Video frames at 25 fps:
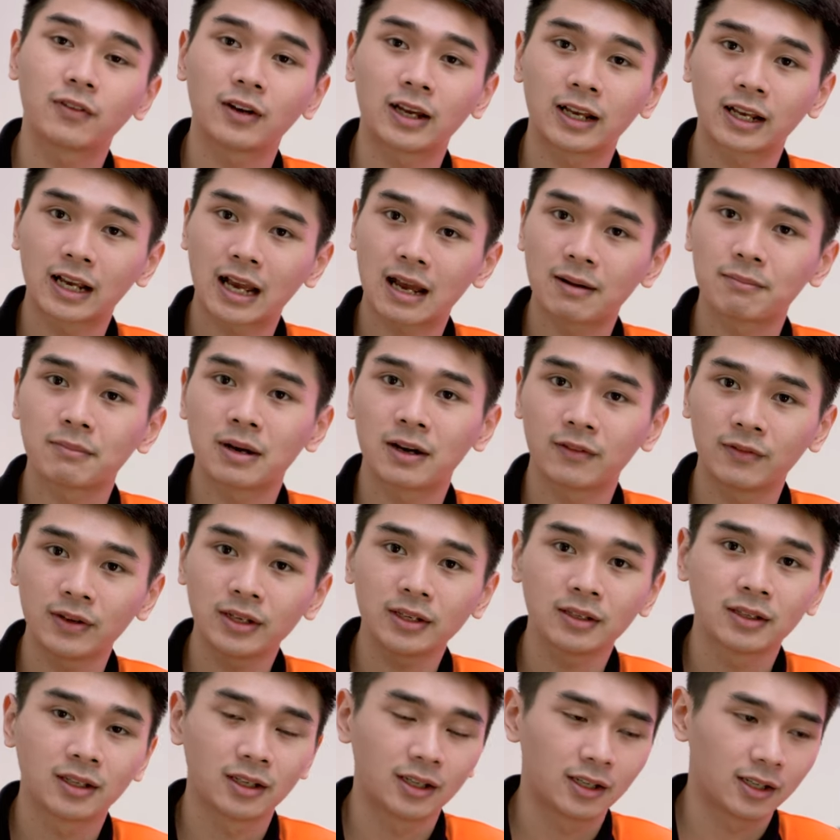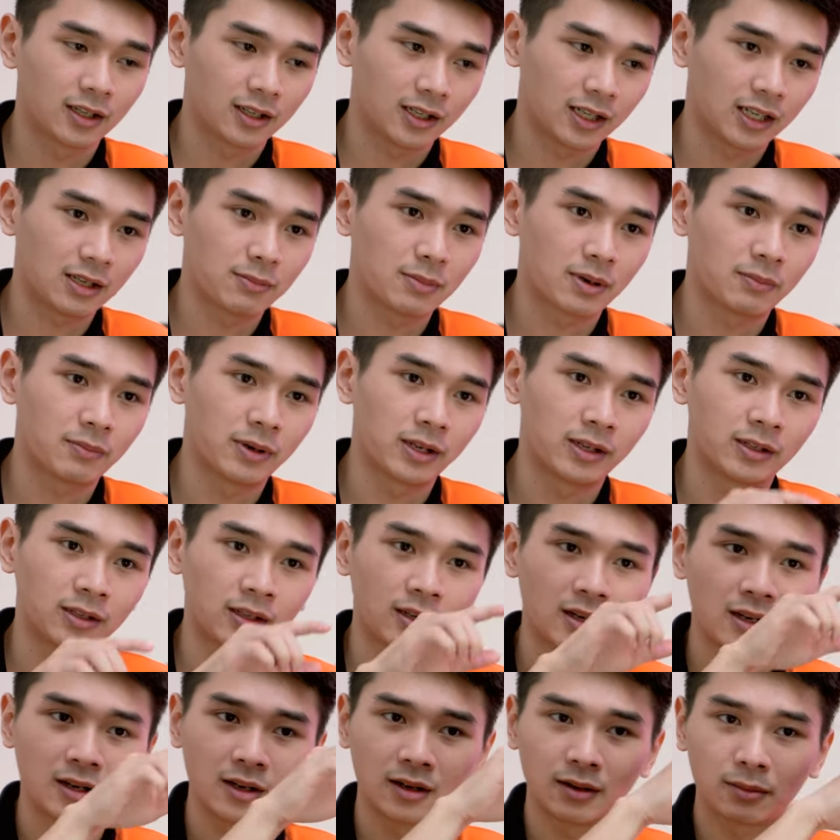Flycam Mavic. Khi mà
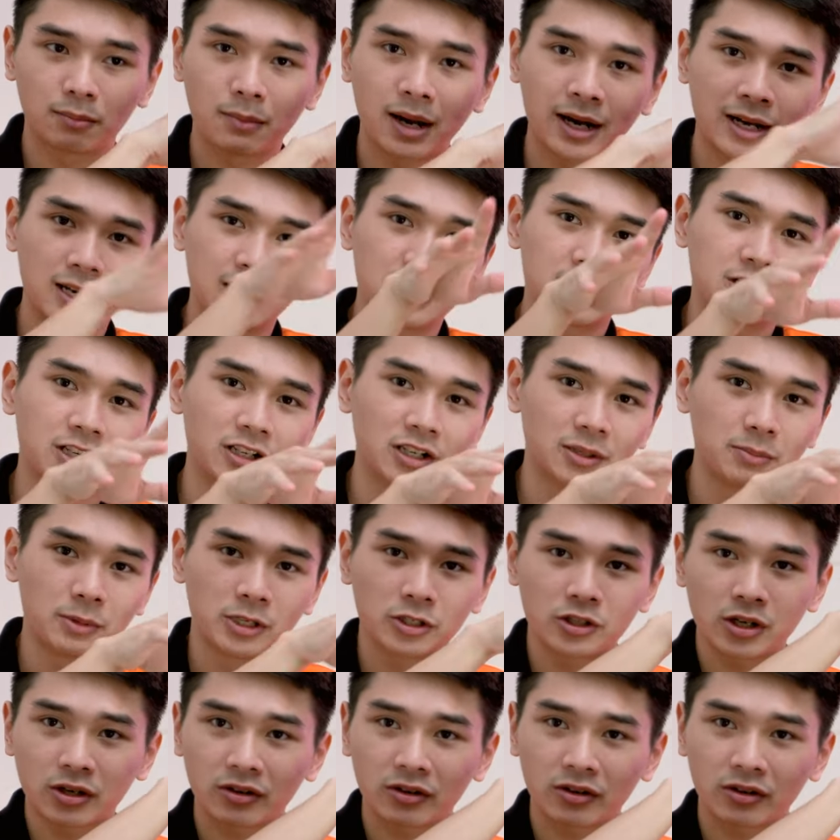mình bay lên trời mình